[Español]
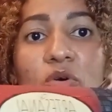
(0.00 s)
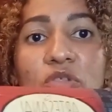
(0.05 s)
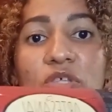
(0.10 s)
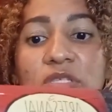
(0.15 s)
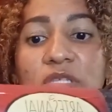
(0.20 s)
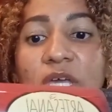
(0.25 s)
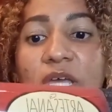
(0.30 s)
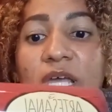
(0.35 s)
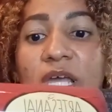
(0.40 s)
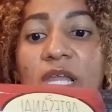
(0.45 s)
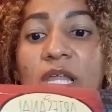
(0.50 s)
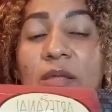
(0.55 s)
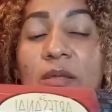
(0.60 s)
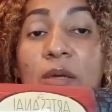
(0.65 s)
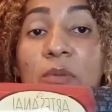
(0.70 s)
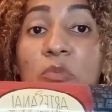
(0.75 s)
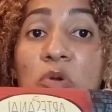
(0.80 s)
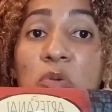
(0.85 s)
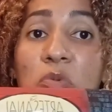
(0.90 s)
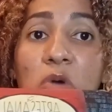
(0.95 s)
Dice que es
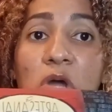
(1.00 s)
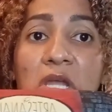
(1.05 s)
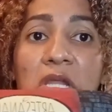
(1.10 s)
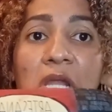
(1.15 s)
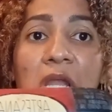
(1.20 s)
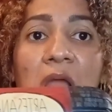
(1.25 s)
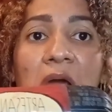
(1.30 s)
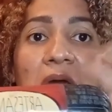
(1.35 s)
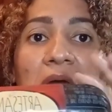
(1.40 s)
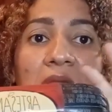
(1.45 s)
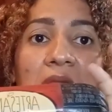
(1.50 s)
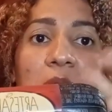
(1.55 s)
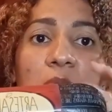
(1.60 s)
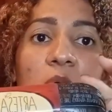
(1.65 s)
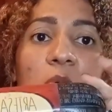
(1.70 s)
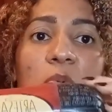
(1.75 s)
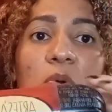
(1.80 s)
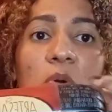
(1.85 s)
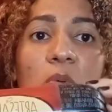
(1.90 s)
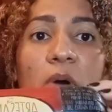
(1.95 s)
buena y la
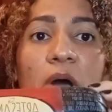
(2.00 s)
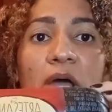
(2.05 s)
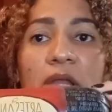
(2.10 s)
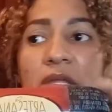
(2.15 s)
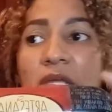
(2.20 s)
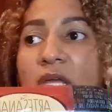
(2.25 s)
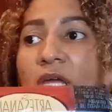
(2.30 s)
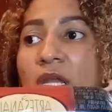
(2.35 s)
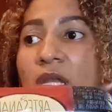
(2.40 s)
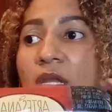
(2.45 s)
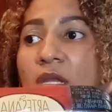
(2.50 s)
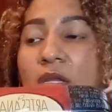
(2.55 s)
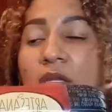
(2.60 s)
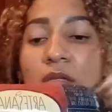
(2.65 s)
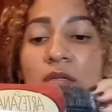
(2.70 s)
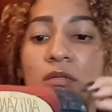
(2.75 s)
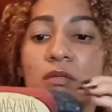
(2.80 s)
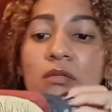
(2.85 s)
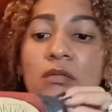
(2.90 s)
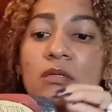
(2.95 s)
queremos probar. Y él
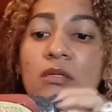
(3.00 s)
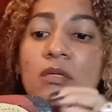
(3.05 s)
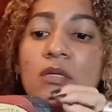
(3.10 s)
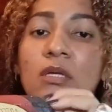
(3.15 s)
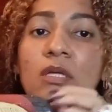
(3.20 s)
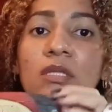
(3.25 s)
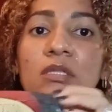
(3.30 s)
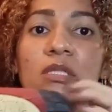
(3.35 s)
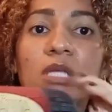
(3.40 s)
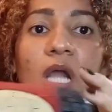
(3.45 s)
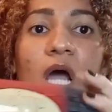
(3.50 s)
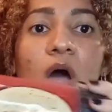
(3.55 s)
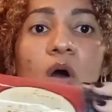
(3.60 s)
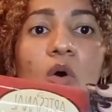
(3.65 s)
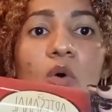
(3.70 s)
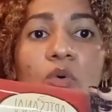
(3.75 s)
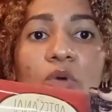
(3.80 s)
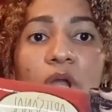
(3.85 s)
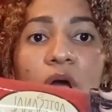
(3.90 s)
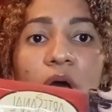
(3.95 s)
trajo
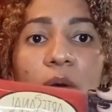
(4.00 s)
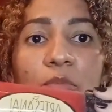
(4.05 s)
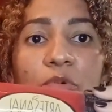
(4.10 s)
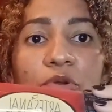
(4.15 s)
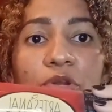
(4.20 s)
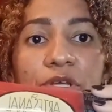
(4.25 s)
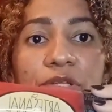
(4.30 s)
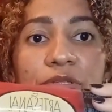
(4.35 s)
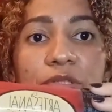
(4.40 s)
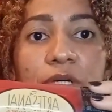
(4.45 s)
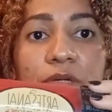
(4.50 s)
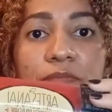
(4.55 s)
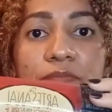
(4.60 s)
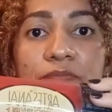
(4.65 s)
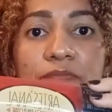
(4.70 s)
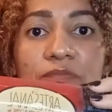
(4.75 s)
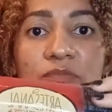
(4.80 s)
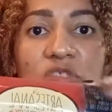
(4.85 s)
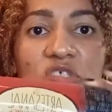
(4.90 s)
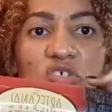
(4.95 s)
una jamoneta.
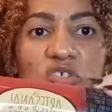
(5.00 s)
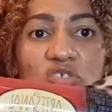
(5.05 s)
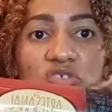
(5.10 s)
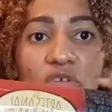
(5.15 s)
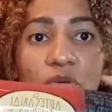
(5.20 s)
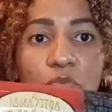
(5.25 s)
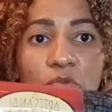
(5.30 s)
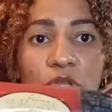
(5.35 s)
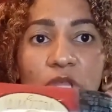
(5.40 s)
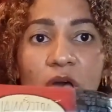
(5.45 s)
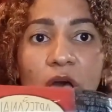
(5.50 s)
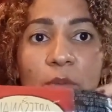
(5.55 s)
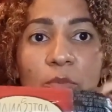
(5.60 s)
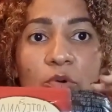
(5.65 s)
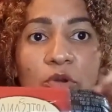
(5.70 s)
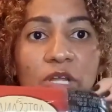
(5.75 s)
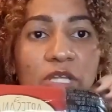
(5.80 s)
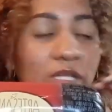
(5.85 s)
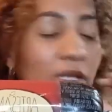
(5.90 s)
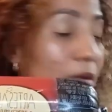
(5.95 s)
Yo no soy muy de
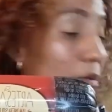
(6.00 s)
jamoneta.